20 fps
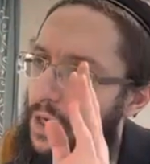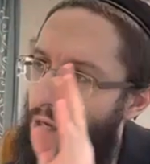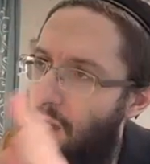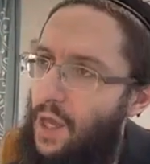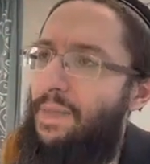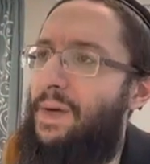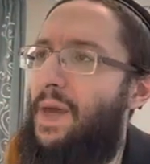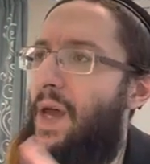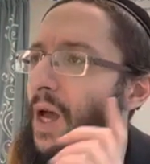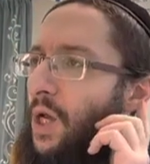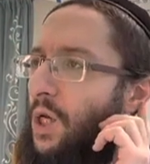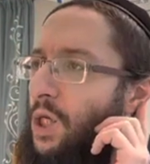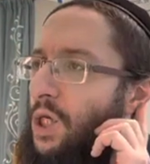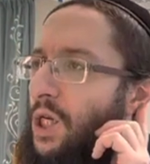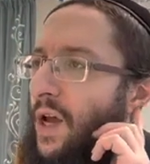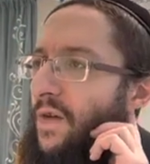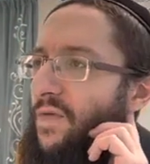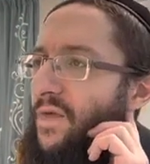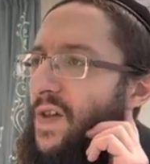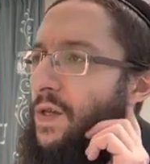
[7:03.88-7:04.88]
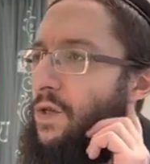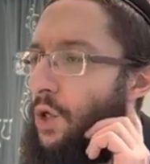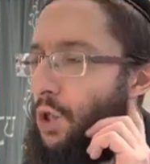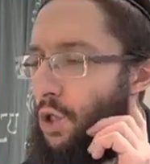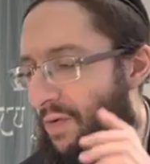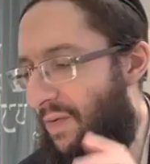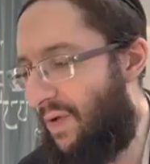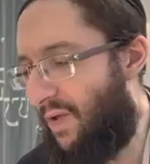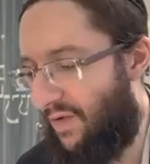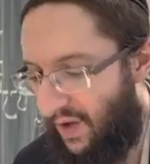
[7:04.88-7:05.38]
Eh bien, cher fils de
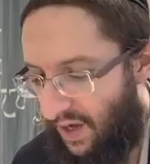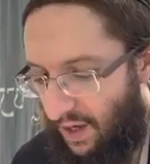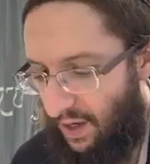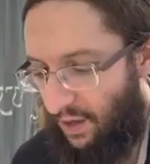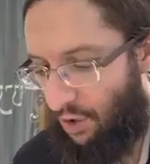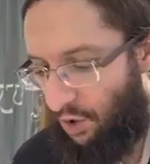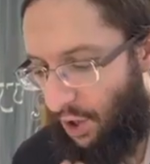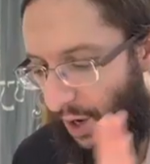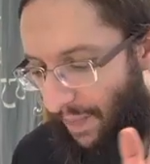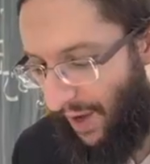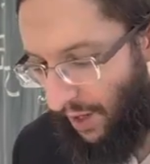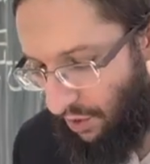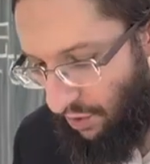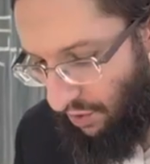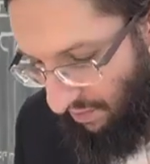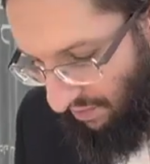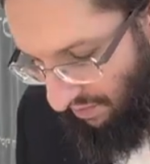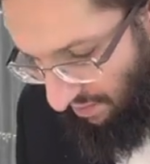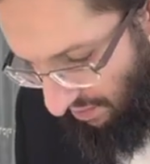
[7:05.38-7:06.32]
Shlomo tu as perdu.